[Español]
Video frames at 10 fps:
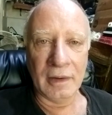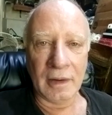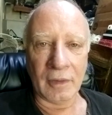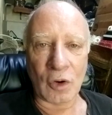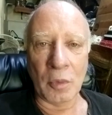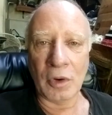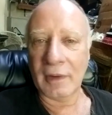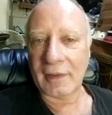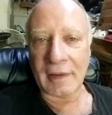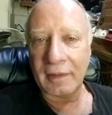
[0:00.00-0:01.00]
Es como
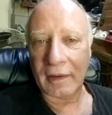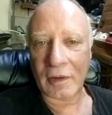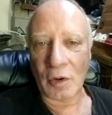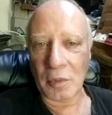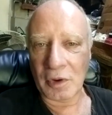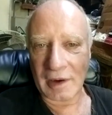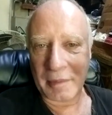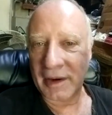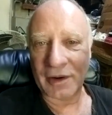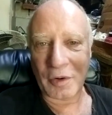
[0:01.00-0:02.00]
estás, como
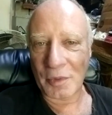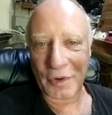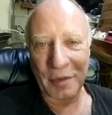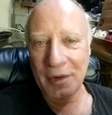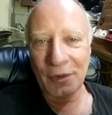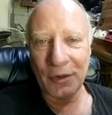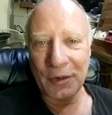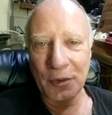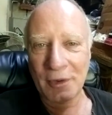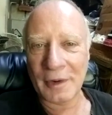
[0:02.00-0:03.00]
realmente como Robinson
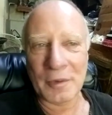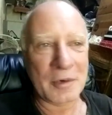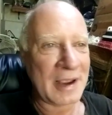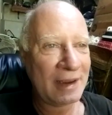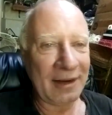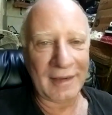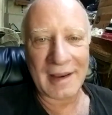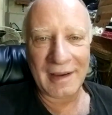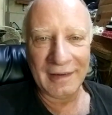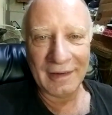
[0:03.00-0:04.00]
Crusoe en una
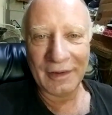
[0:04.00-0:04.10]
isla